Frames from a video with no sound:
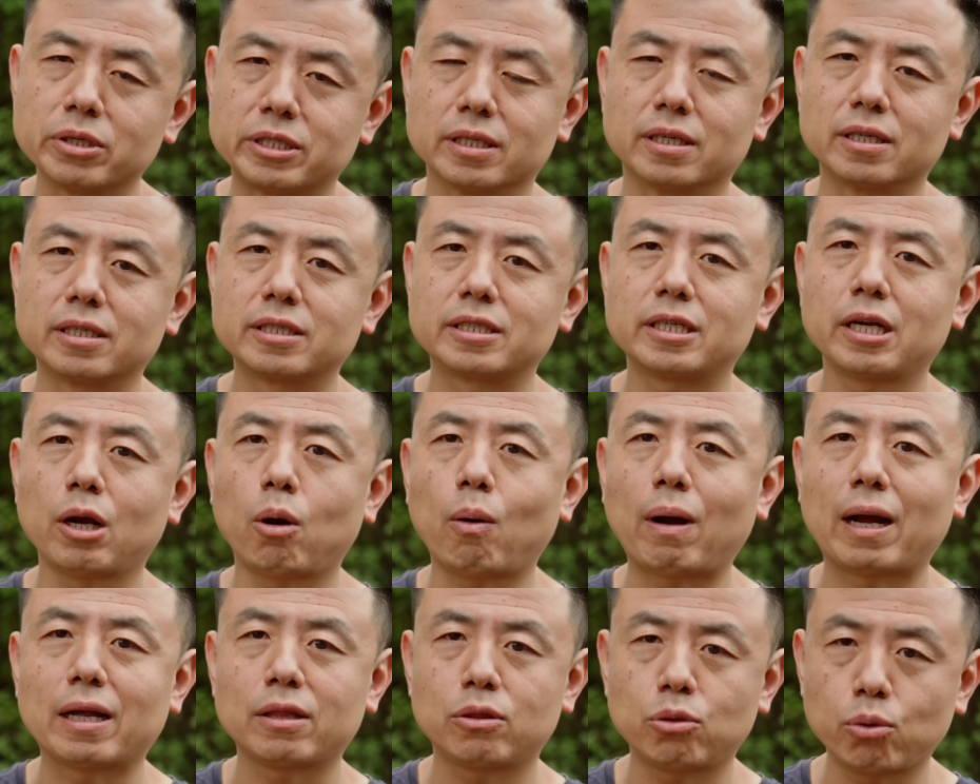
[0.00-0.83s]
行，这
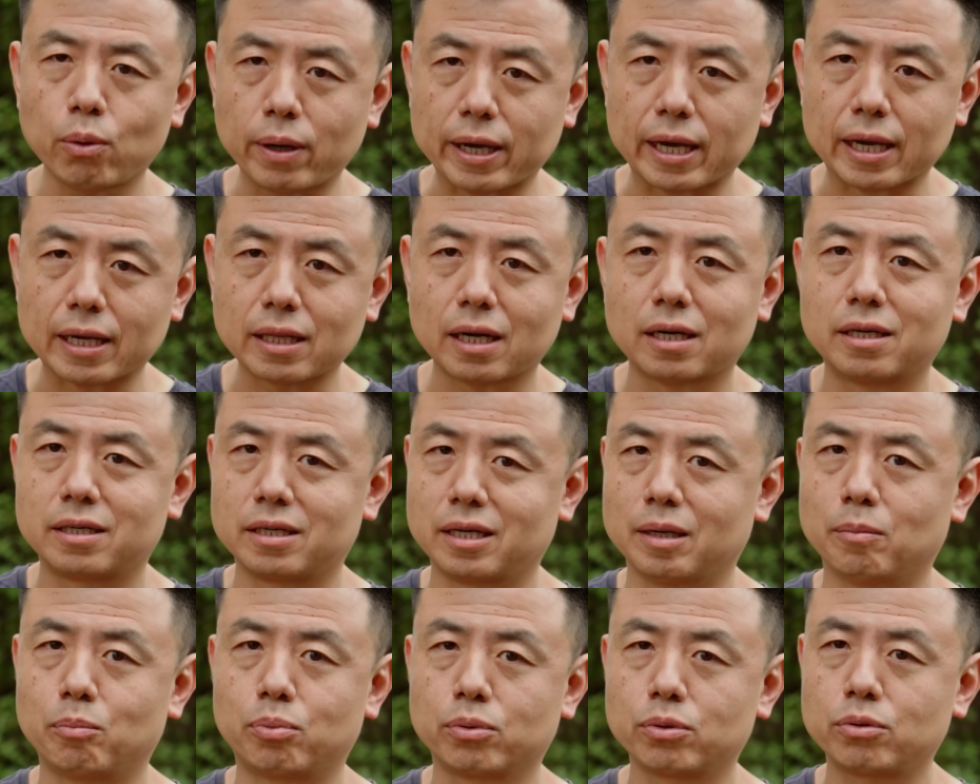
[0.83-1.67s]
话对，但是
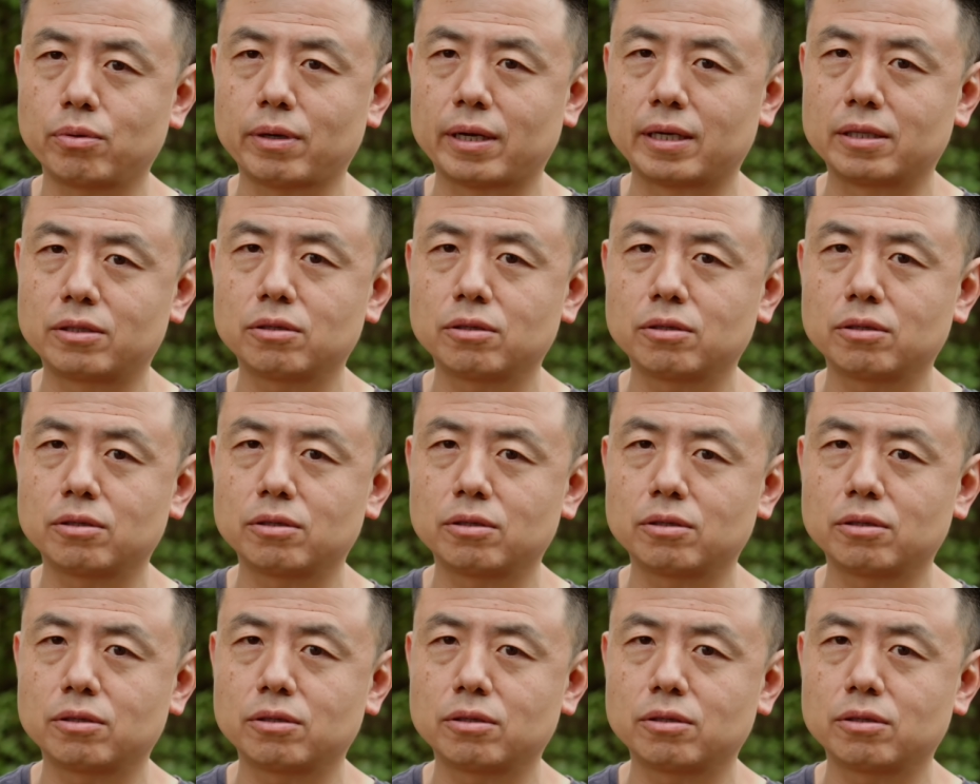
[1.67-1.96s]
也不对。